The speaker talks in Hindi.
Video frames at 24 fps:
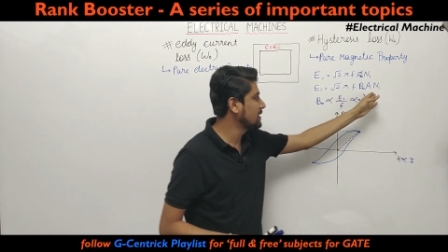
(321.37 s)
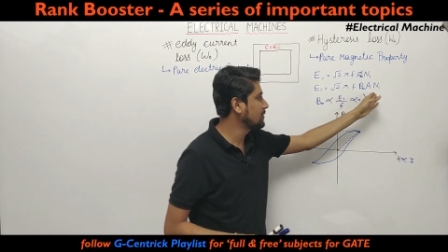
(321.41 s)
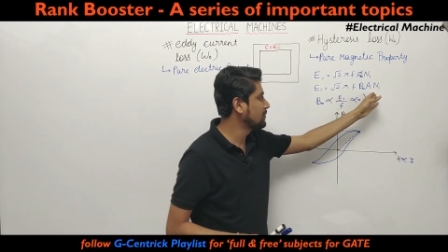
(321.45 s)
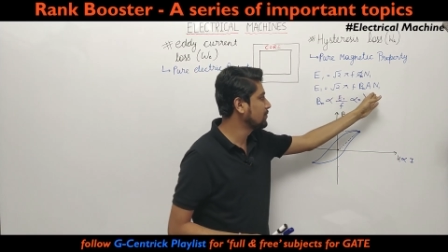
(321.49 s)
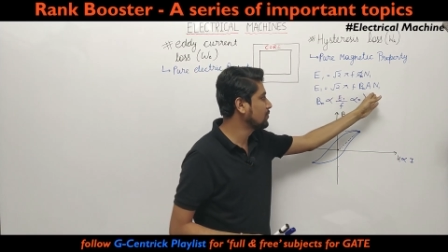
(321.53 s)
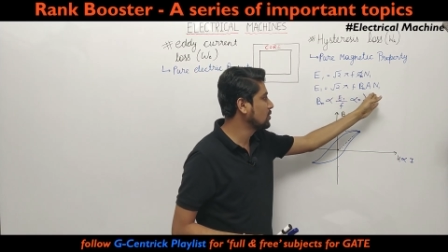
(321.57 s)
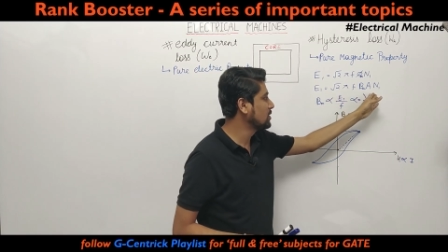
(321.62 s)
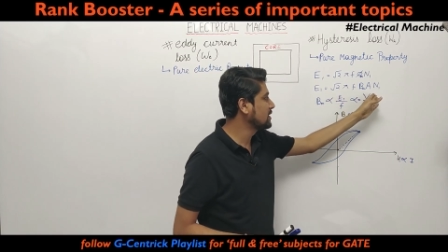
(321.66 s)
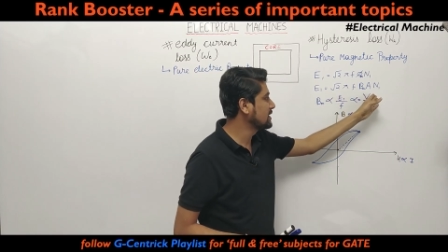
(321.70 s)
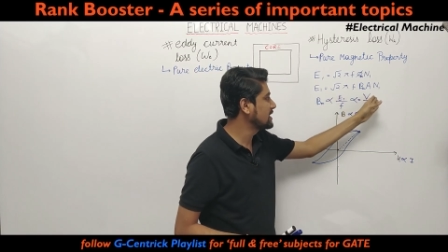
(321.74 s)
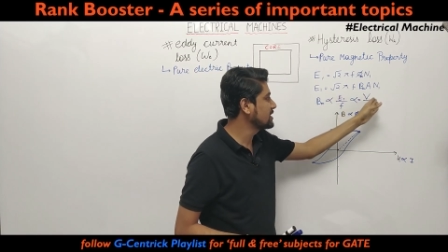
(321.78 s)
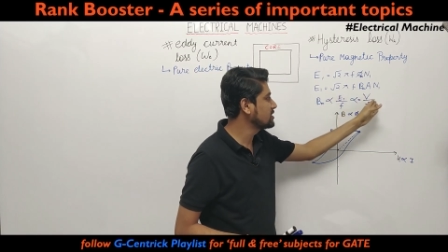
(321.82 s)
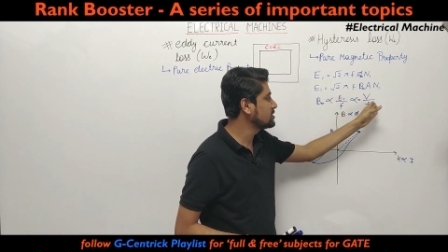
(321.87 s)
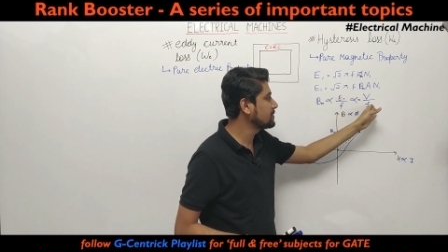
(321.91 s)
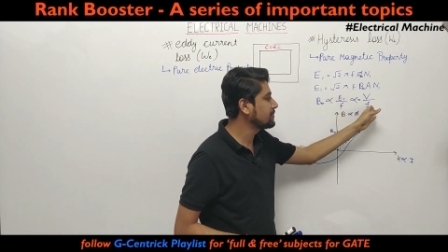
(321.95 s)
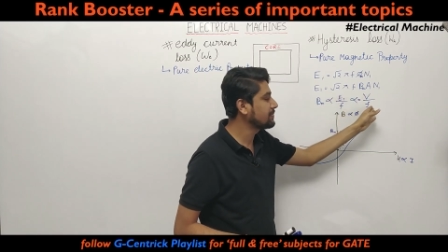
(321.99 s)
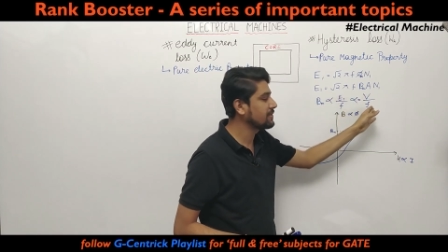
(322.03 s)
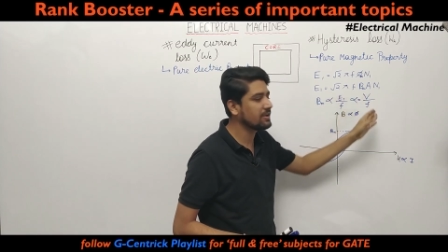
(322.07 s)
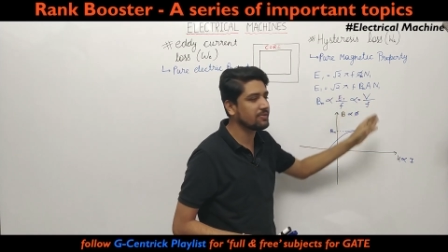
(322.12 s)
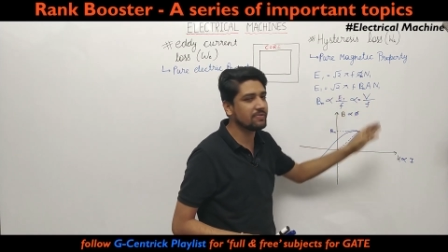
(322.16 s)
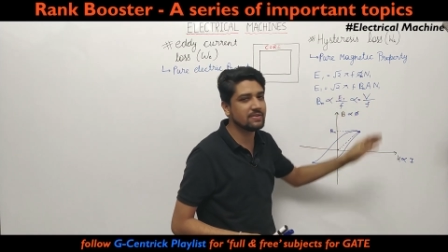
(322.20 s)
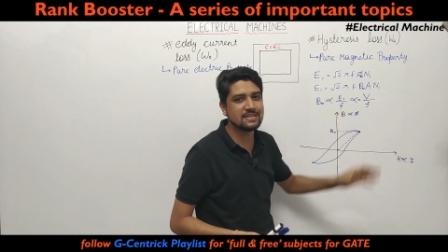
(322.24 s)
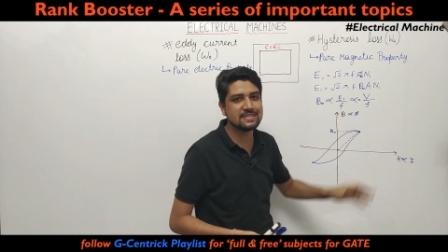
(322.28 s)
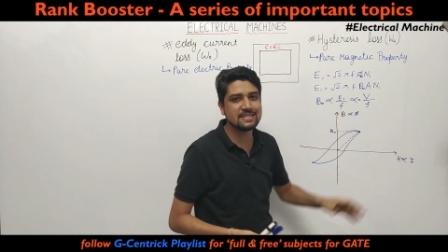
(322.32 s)
वोल्टेज और
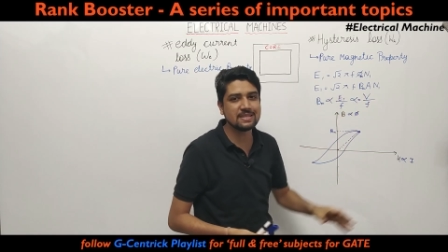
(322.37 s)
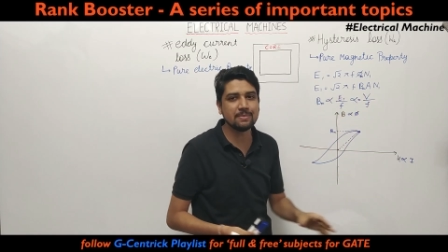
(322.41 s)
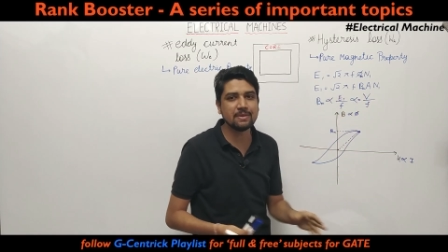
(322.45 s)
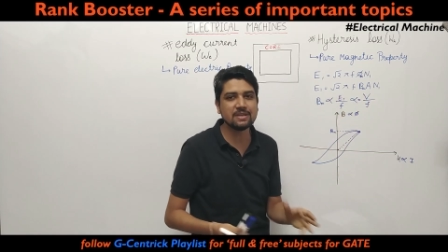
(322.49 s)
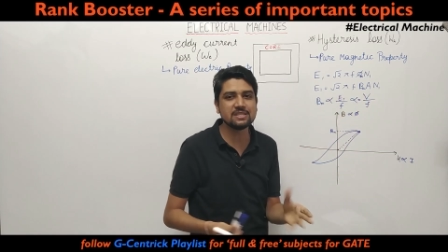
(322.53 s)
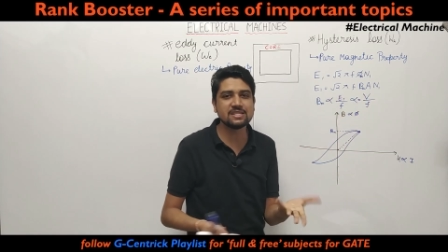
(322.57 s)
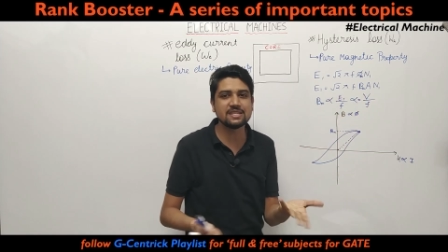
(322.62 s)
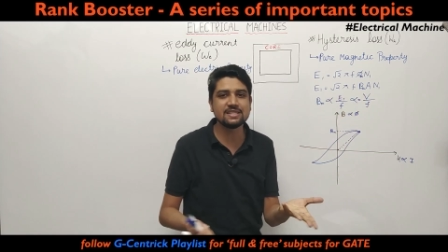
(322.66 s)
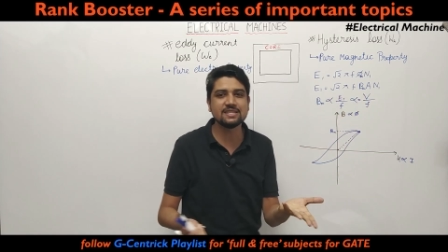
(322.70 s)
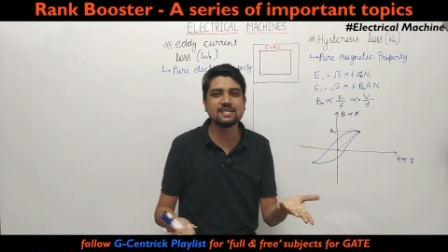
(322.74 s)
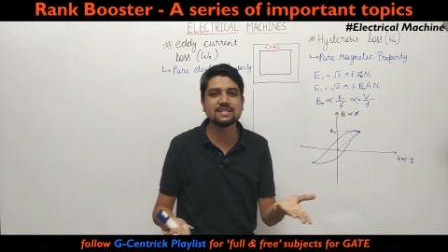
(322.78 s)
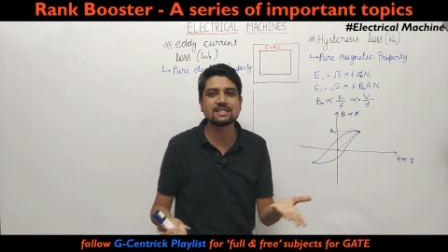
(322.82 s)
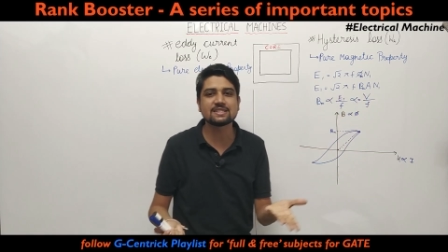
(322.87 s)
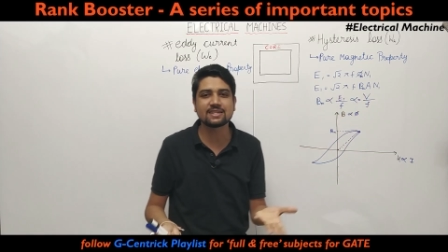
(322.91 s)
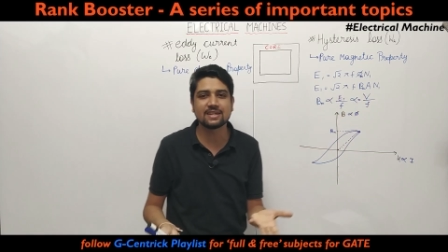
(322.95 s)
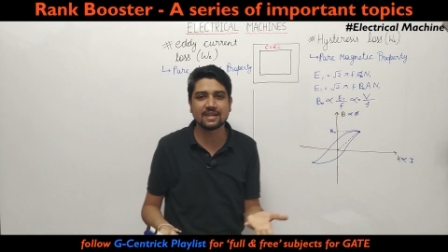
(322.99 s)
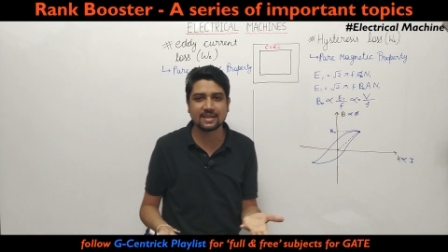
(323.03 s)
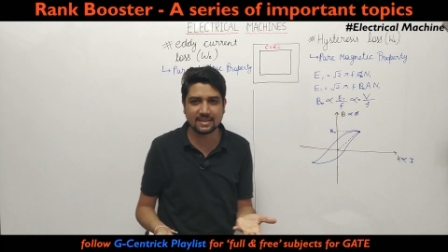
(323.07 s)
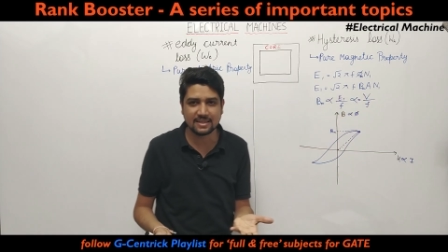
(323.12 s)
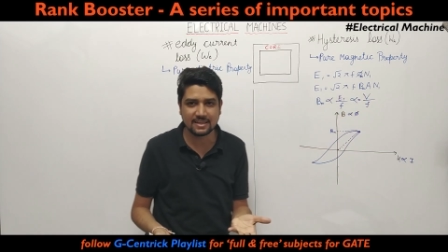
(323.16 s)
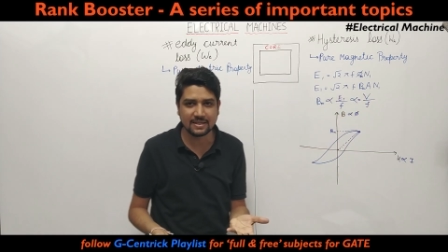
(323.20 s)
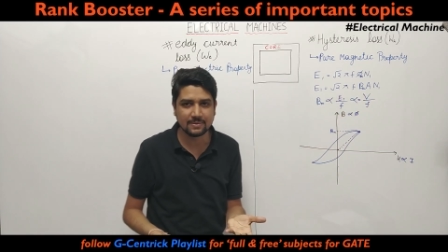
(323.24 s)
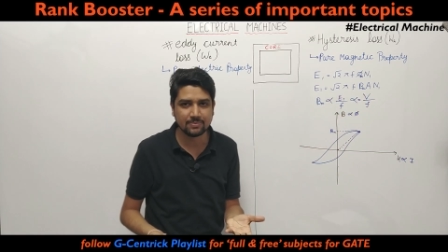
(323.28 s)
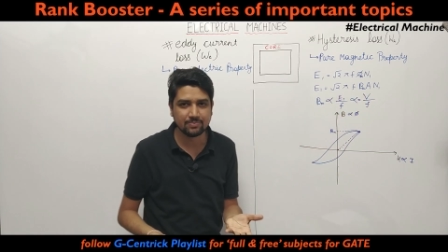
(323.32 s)
फ्रिक्वेंसी में चेंजेस कर
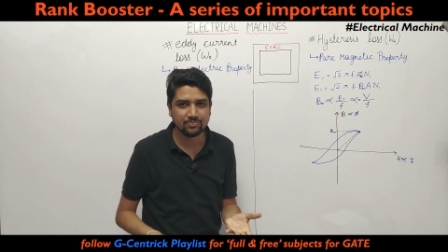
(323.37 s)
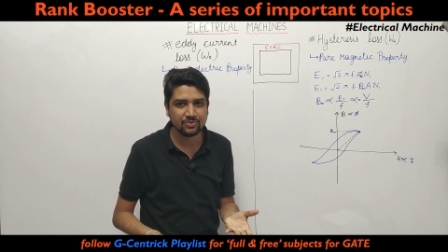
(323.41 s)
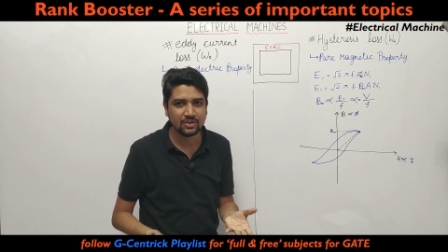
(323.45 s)
दी